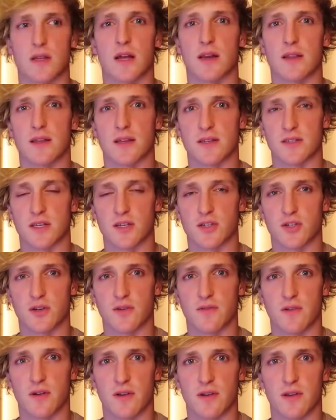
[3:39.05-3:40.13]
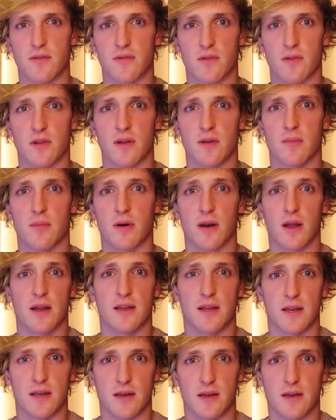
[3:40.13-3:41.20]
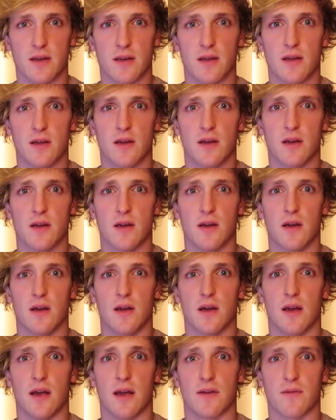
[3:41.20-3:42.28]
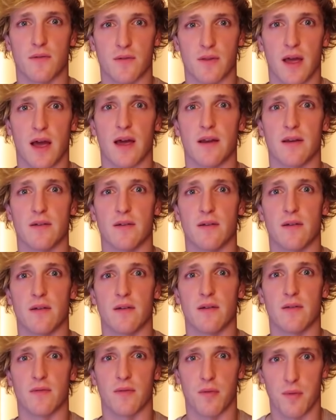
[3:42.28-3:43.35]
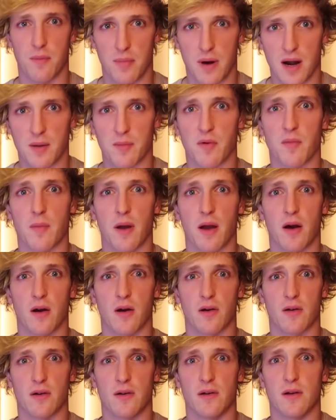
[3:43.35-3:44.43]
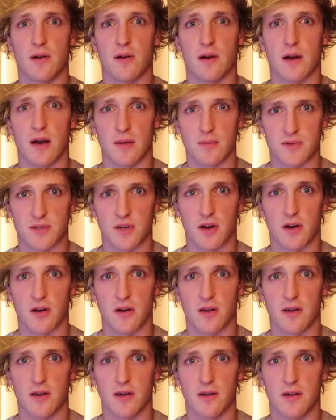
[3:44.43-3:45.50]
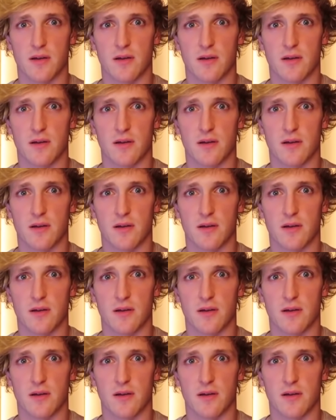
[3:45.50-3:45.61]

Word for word: There's a lot of things I should have done differently but I didn't and for that from the bottom of my heart I sorry